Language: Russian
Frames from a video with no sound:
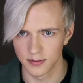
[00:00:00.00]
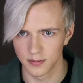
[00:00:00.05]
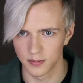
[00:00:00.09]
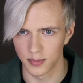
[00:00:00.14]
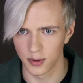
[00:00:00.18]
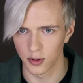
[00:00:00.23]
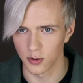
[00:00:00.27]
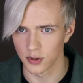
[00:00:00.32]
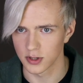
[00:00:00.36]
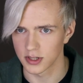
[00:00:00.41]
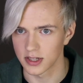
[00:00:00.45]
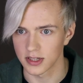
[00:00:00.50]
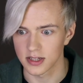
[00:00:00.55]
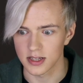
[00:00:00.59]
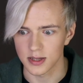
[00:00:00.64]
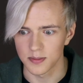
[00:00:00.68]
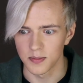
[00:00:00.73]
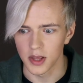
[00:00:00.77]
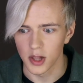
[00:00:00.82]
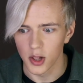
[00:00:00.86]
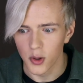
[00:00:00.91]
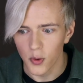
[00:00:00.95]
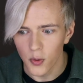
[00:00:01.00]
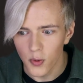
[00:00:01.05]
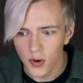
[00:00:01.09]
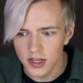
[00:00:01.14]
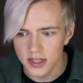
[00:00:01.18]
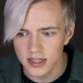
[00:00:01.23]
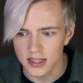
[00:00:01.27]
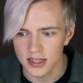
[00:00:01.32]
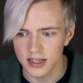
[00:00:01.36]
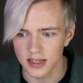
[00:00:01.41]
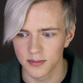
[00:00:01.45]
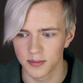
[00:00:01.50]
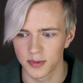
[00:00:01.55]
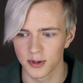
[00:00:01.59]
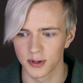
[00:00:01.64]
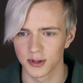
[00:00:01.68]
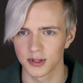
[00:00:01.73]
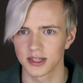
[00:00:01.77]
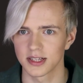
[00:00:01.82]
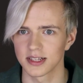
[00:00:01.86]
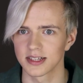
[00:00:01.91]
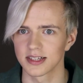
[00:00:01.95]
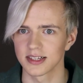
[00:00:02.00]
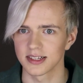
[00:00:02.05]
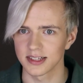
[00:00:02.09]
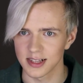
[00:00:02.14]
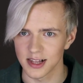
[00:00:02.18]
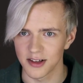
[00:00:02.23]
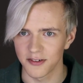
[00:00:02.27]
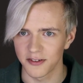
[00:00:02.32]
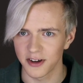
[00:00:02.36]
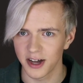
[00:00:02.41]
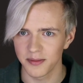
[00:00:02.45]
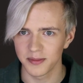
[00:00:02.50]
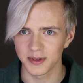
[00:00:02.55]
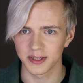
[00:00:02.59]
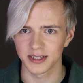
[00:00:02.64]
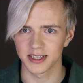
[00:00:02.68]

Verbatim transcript: Просто с мелодией, просто со словами,